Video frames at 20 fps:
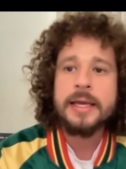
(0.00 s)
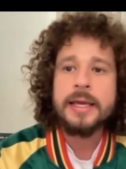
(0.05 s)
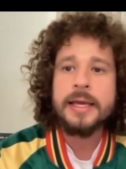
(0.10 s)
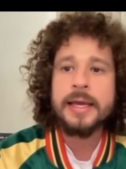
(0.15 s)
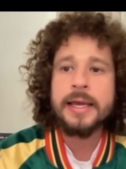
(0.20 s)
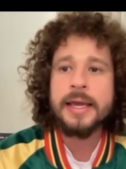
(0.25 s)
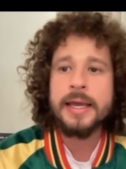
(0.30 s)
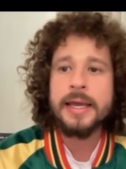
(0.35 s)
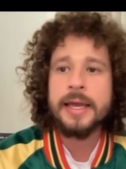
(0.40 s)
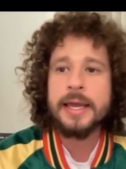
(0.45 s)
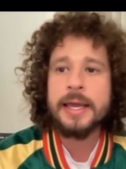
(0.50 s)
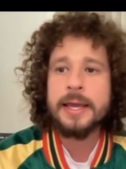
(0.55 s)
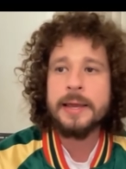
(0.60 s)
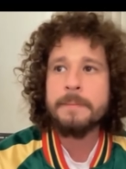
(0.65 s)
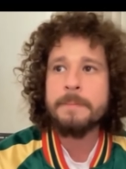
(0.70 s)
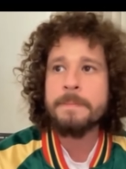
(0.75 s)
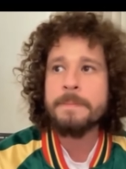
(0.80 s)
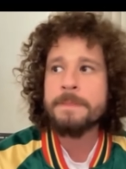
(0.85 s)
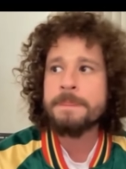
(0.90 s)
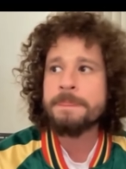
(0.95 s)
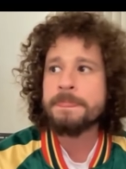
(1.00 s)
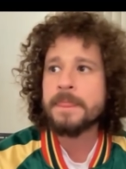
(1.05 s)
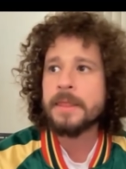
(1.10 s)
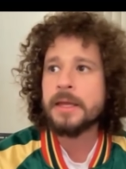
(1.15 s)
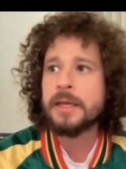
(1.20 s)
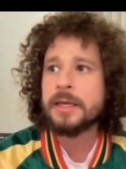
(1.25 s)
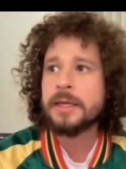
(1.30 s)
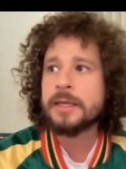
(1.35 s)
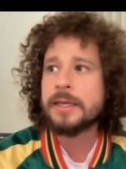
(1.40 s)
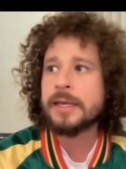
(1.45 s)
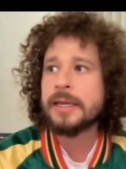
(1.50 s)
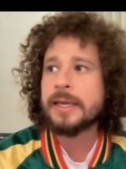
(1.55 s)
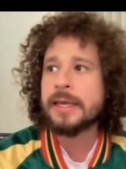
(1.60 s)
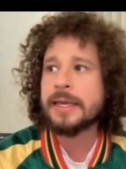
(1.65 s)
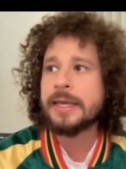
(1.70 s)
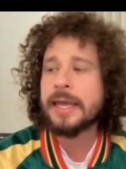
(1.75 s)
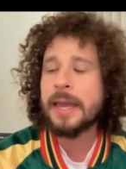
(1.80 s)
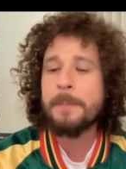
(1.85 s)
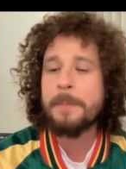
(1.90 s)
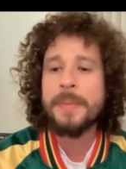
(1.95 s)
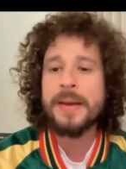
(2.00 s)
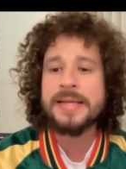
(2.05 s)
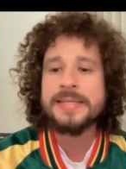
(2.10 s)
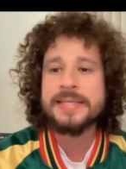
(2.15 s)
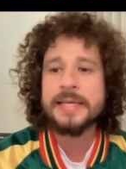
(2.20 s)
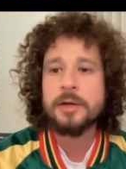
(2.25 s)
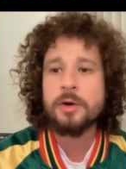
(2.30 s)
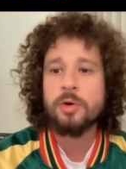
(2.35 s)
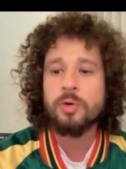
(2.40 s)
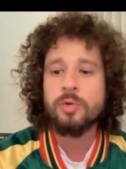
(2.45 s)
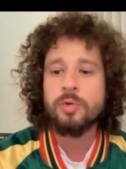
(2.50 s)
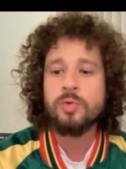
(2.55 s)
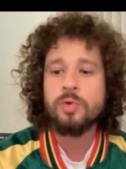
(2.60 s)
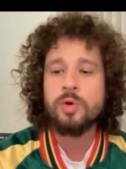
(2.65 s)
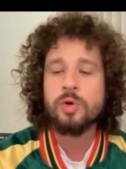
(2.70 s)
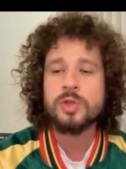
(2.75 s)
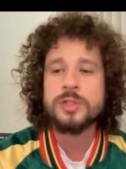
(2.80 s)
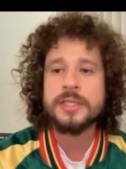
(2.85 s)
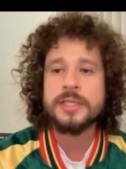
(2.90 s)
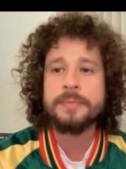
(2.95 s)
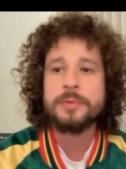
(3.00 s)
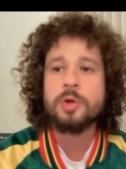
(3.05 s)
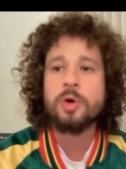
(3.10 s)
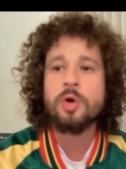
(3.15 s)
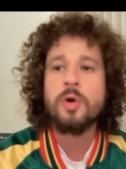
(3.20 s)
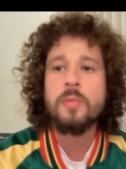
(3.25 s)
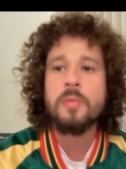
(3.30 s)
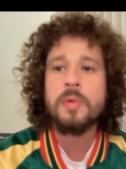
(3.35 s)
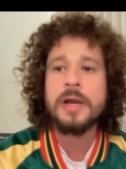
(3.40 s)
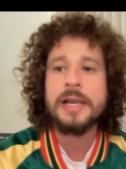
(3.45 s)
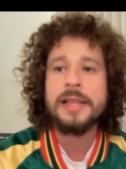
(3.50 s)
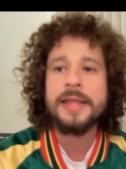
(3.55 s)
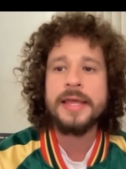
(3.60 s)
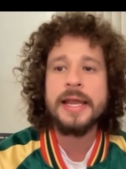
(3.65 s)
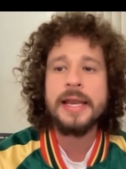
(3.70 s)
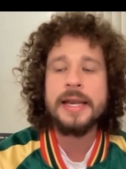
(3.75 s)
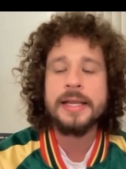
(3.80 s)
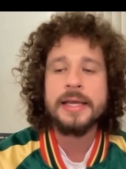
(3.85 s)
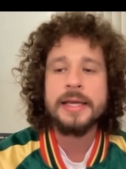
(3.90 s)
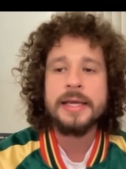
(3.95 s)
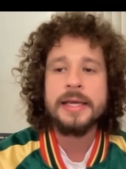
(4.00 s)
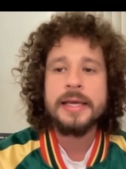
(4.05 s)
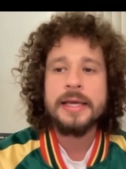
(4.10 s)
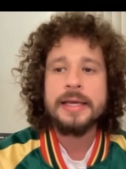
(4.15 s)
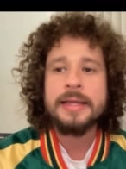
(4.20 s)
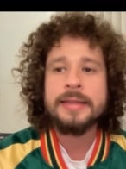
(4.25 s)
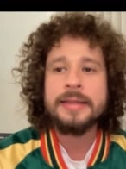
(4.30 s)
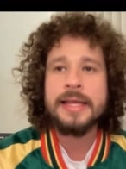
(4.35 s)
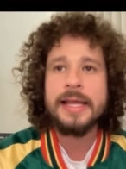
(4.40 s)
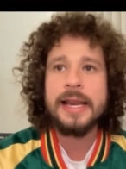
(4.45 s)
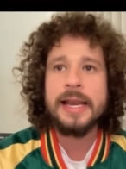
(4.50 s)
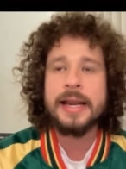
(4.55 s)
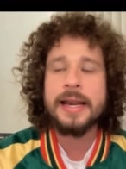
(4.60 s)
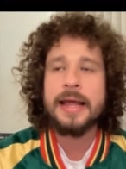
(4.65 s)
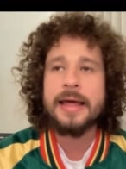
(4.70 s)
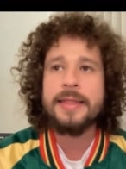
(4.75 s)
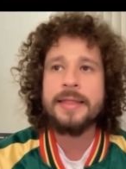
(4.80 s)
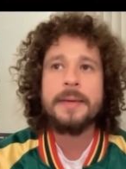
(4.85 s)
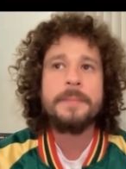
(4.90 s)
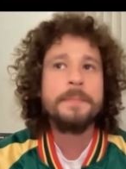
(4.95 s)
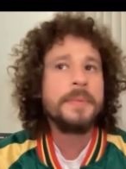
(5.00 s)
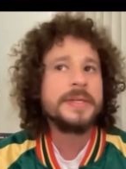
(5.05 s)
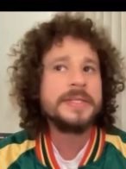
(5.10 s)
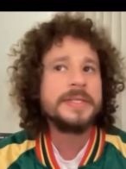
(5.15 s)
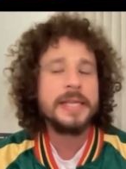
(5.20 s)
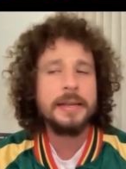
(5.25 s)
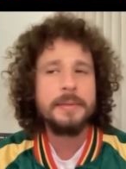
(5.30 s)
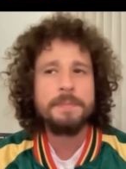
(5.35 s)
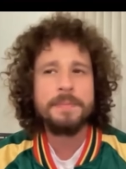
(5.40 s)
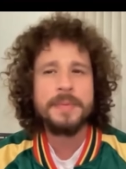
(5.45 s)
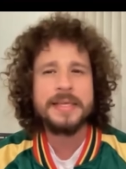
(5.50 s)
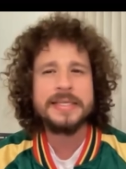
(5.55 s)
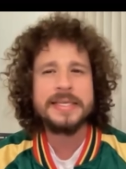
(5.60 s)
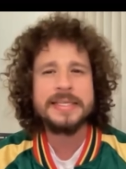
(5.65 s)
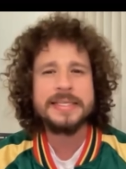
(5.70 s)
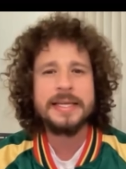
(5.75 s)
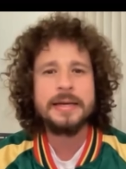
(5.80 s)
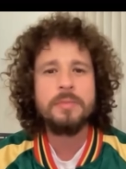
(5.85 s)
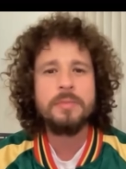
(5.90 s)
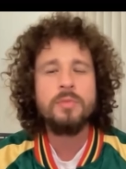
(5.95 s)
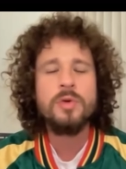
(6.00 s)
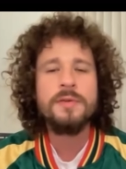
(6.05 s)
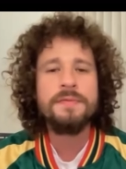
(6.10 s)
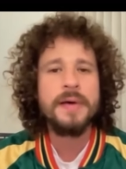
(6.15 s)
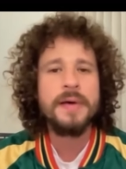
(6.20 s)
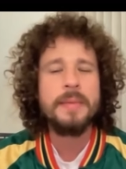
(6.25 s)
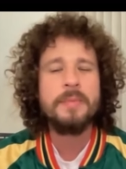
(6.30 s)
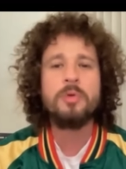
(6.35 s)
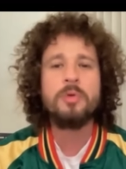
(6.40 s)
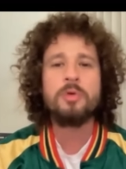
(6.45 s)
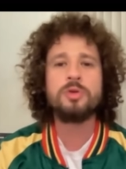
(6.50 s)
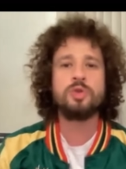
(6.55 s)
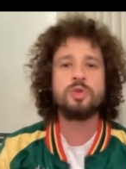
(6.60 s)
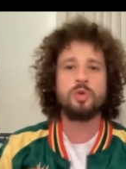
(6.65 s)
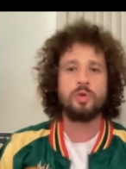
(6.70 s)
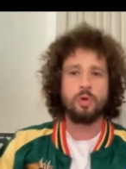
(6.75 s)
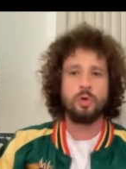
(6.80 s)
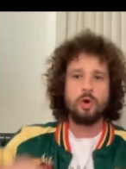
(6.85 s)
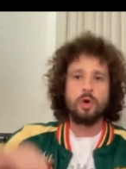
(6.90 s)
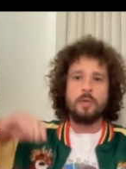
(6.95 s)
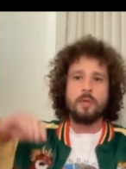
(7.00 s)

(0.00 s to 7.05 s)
Em, ¿qué, pasa con un concepto como el de De la nada, pues se le empieza a ser muy famoso, ¿no?